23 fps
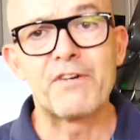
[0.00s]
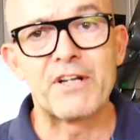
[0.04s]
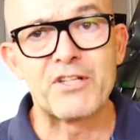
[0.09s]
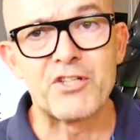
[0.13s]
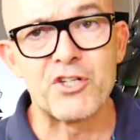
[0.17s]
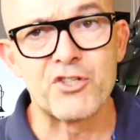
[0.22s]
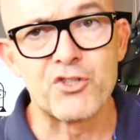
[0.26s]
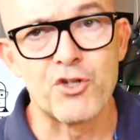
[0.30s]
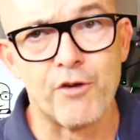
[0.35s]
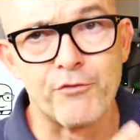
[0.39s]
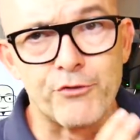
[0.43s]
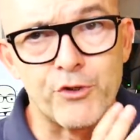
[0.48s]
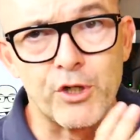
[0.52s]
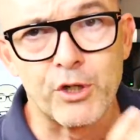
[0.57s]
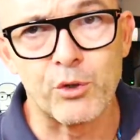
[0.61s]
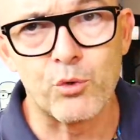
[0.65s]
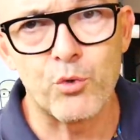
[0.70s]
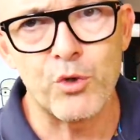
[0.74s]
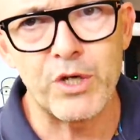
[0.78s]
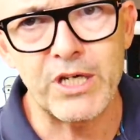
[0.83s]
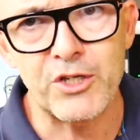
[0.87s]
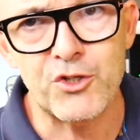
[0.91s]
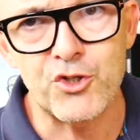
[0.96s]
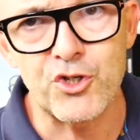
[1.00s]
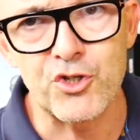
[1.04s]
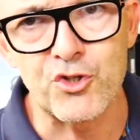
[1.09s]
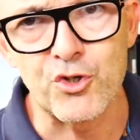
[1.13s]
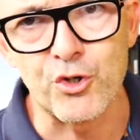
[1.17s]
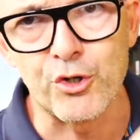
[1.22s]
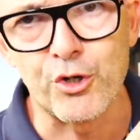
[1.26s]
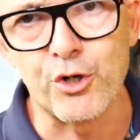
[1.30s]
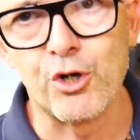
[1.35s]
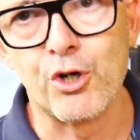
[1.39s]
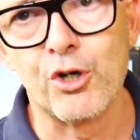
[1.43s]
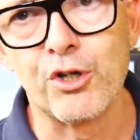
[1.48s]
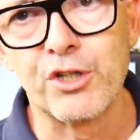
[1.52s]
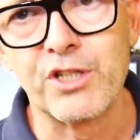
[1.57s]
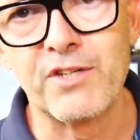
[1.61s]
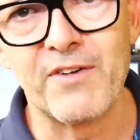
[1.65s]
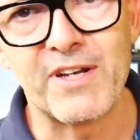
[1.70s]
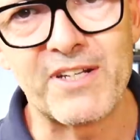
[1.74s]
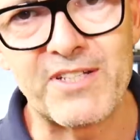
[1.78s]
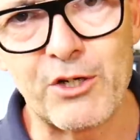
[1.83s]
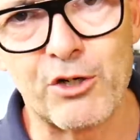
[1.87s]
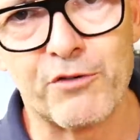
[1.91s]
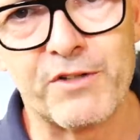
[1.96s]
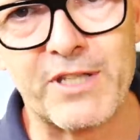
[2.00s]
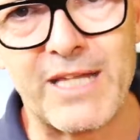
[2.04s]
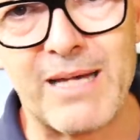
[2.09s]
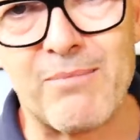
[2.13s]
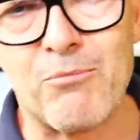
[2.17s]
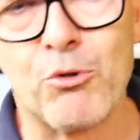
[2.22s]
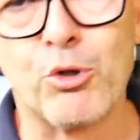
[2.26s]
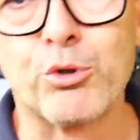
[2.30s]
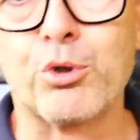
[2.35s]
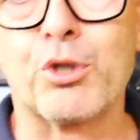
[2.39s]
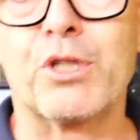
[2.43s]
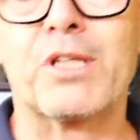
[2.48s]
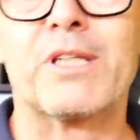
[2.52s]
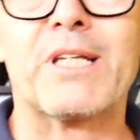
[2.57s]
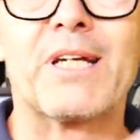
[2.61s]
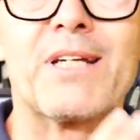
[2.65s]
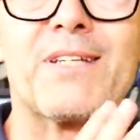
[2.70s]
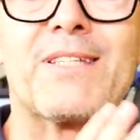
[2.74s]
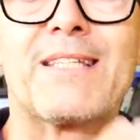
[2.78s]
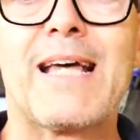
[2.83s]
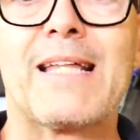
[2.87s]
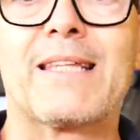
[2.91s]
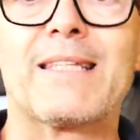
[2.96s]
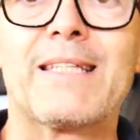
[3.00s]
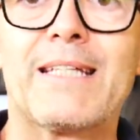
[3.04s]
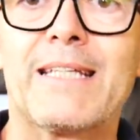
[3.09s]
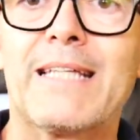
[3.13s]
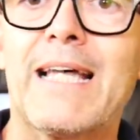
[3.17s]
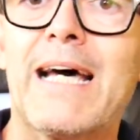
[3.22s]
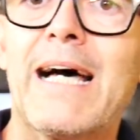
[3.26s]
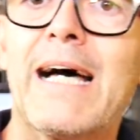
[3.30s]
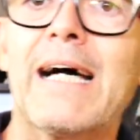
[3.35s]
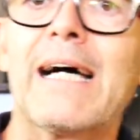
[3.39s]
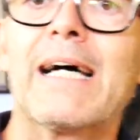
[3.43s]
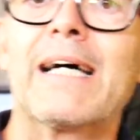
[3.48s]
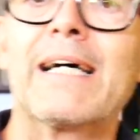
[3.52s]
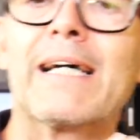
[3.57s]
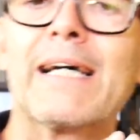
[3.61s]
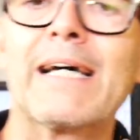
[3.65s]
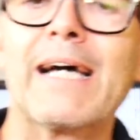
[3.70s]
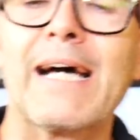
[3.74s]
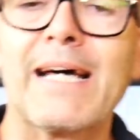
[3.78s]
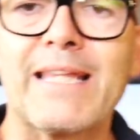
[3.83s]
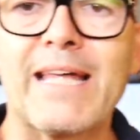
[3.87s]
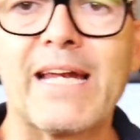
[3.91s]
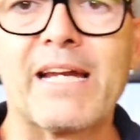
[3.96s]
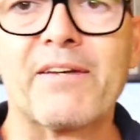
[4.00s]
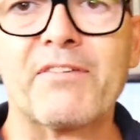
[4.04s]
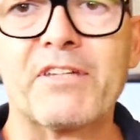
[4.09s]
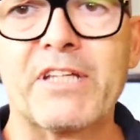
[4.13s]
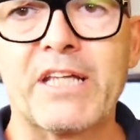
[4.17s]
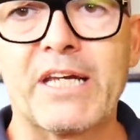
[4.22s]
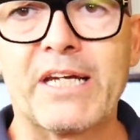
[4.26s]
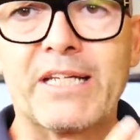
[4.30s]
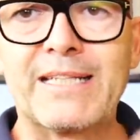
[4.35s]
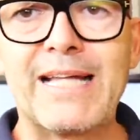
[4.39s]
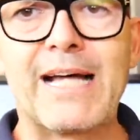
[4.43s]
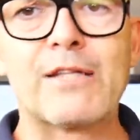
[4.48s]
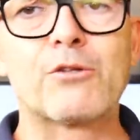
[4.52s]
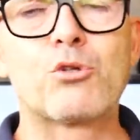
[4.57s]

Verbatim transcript: Interfaccia software, qui ci sono diverse novità molto interessanti da eh, andare a vedere.